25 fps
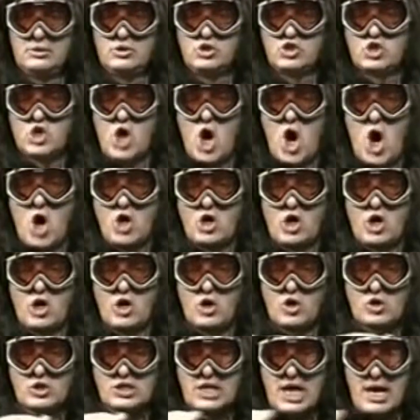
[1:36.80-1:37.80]

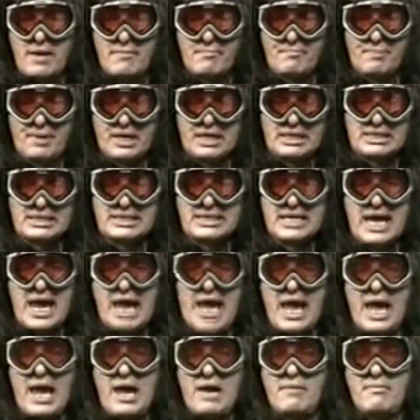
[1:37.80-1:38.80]
giocano sempre
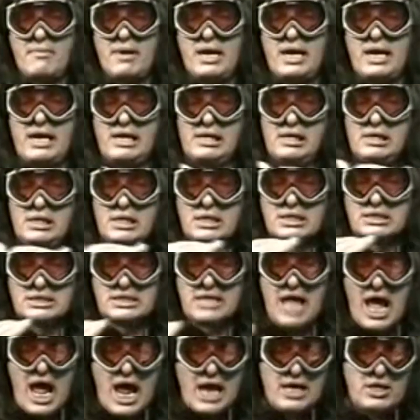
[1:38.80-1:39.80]
insieme,
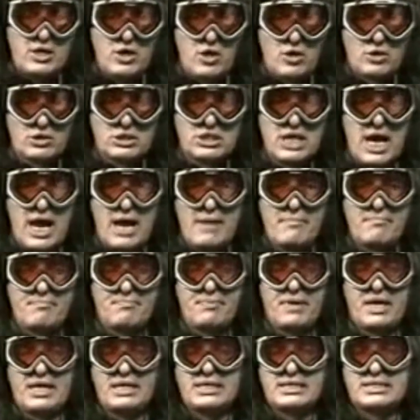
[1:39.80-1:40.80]
stanno
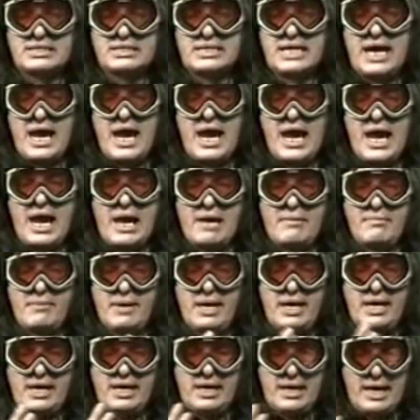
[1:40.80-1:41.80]
sempre
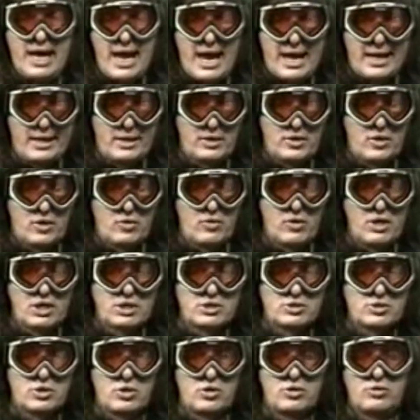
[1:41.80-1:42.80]
insieme. Ecco,
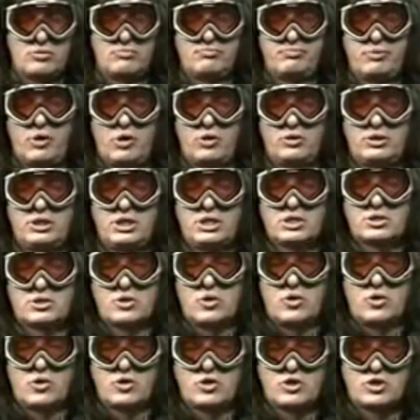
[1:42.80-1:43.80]
questo un po' il
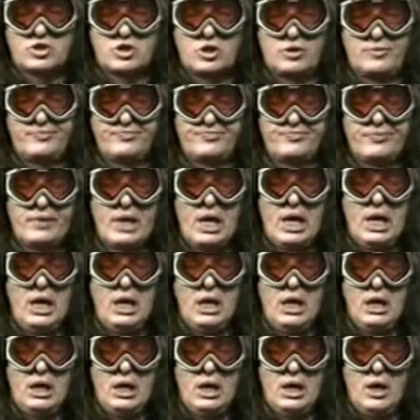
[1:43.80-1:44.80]
discorso.
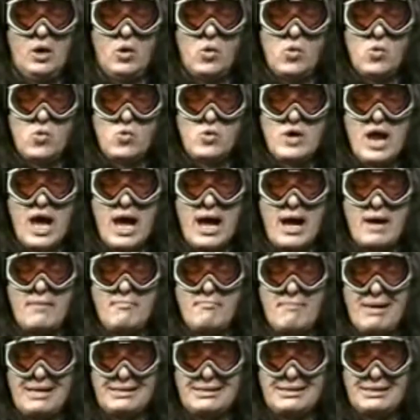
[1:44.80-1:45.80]
Una
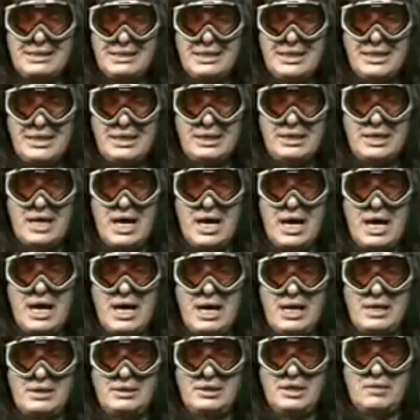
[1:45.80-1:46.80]

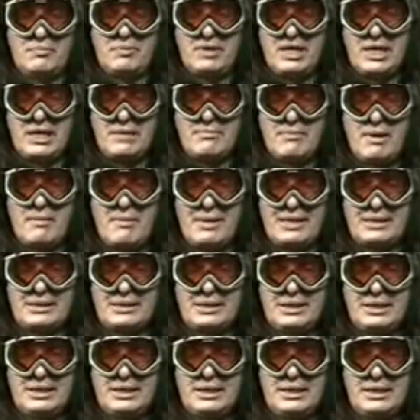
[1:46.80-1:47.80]
mattina, di prima
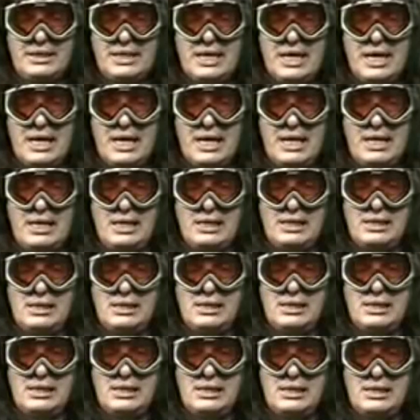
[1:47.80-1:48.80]

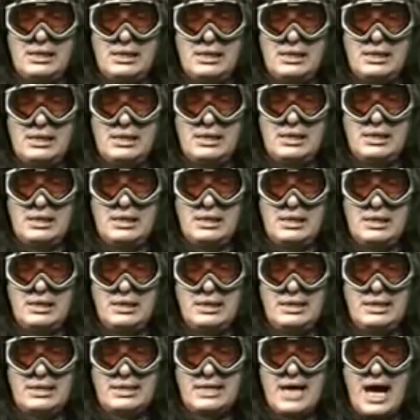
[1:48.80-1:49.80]
mattina,
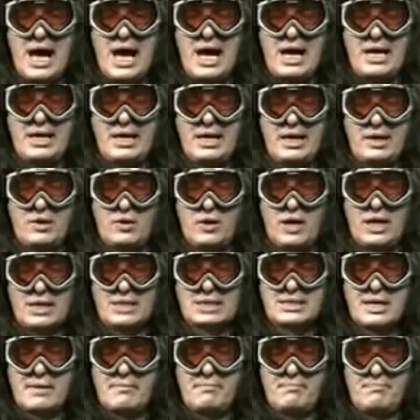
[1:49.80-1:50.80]
eh, il cane con la
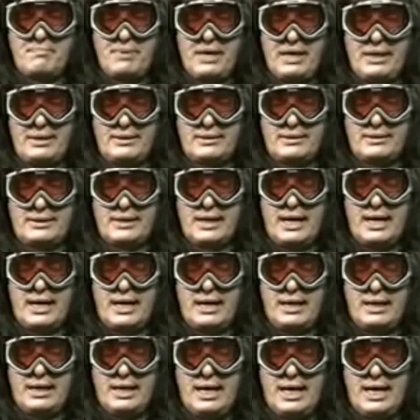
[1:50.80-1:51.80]

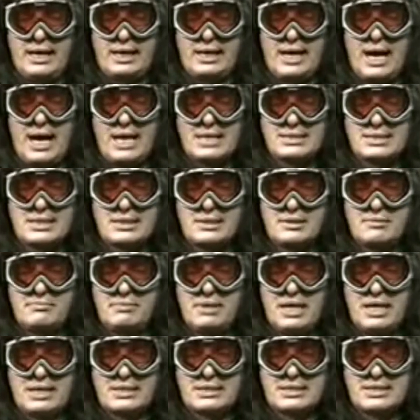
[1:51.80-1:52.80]
zampetta a casa di
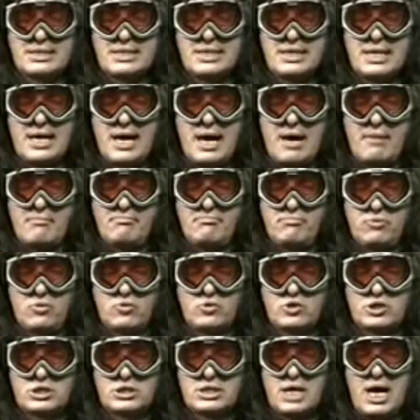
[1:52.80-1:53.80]
mia zia
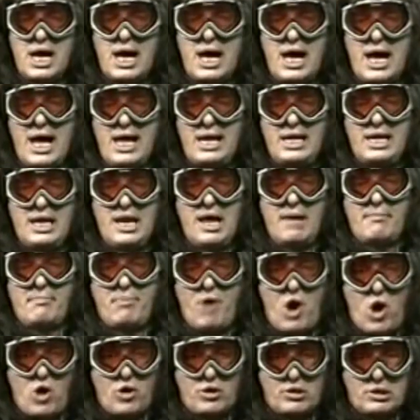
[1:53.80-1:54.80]
bussa alla
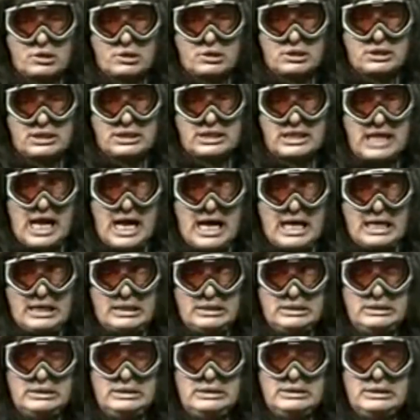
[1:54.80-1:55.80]
porta.
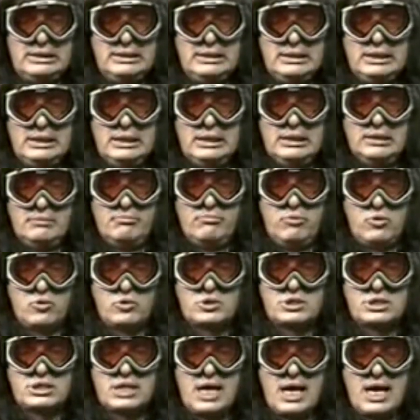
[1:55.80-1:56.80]

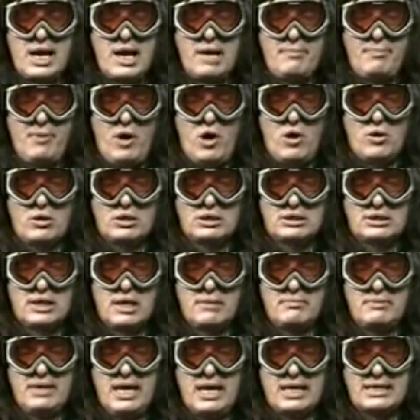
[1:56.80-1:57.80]
Bussa alla
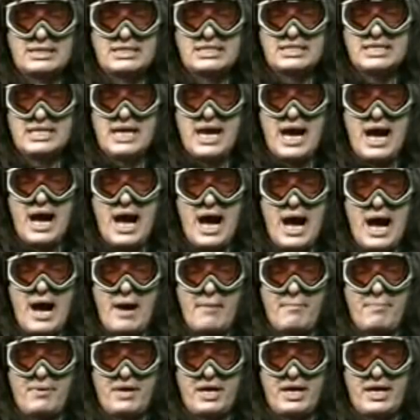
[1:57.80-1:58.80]
porta, mia zia
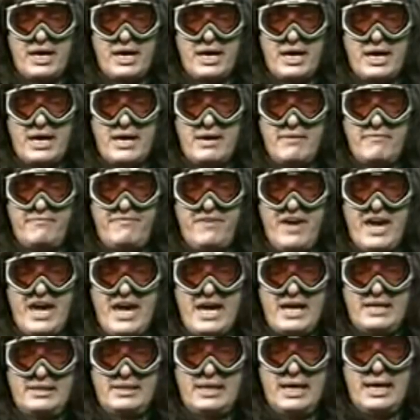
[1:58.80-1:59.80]
apre e
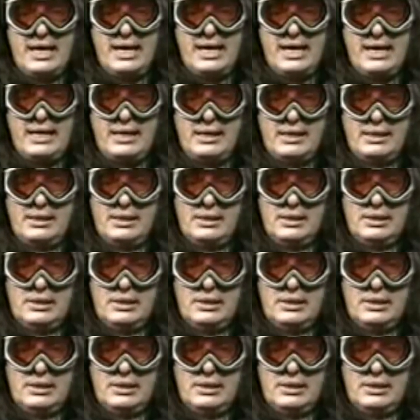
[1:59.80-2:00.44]
vede,